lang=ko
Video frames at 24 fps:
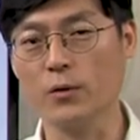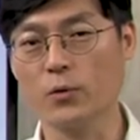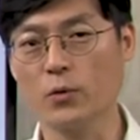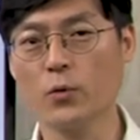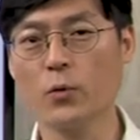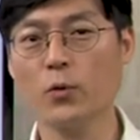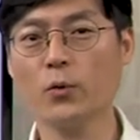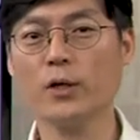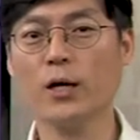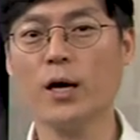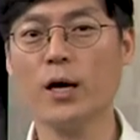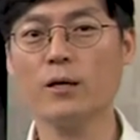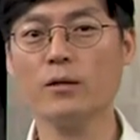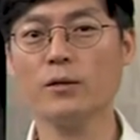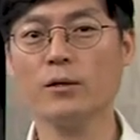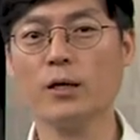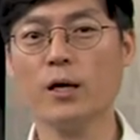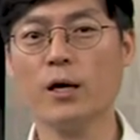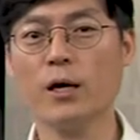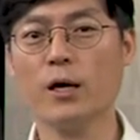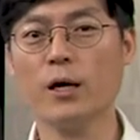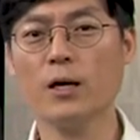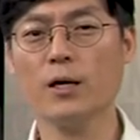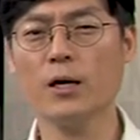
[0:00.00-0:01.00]
그렇게 하는
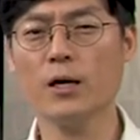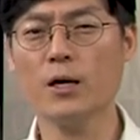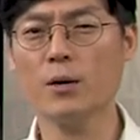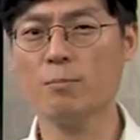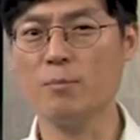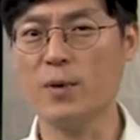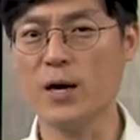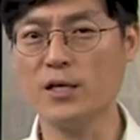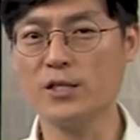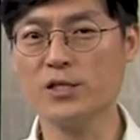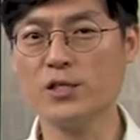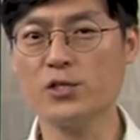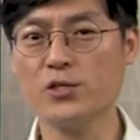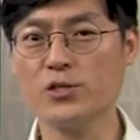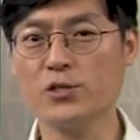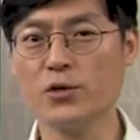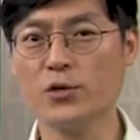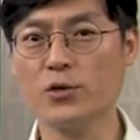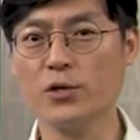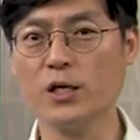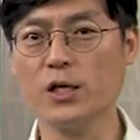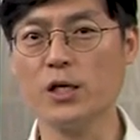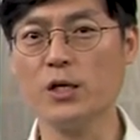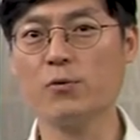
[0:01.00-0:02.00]
게 배치
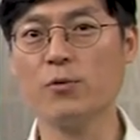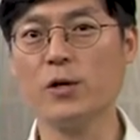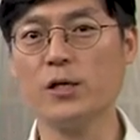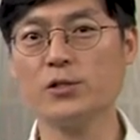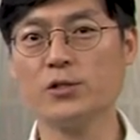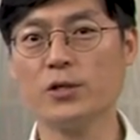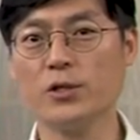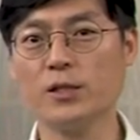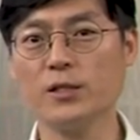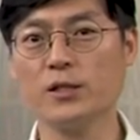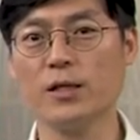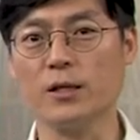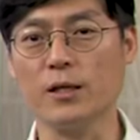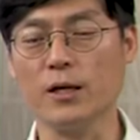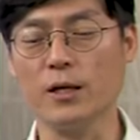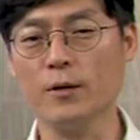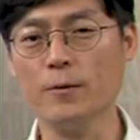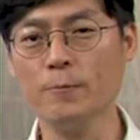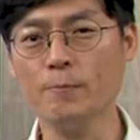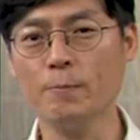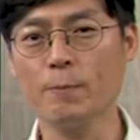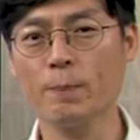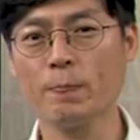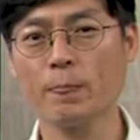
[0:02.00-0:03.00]
처리, 일괄
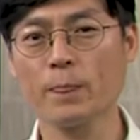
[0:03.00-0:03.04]
처리잖아요.